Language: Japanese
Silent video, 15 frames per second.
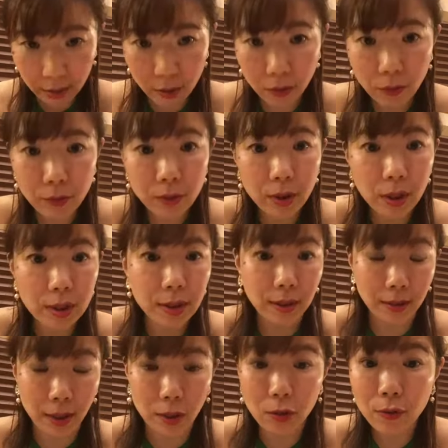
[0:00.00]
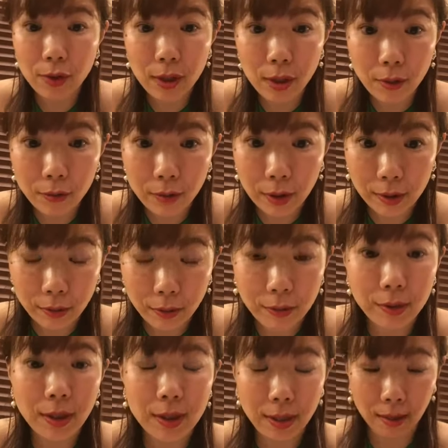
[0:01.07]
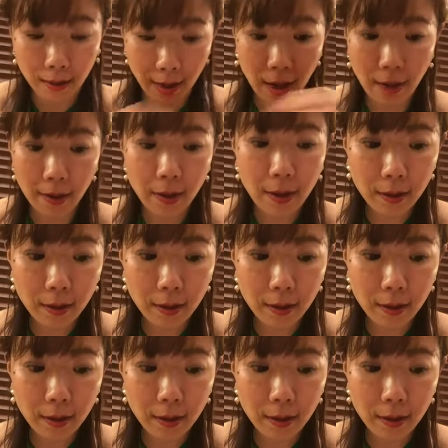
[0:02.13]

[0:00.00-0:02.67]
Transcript: 強すぎちゃって吸引力が強すぎちゃって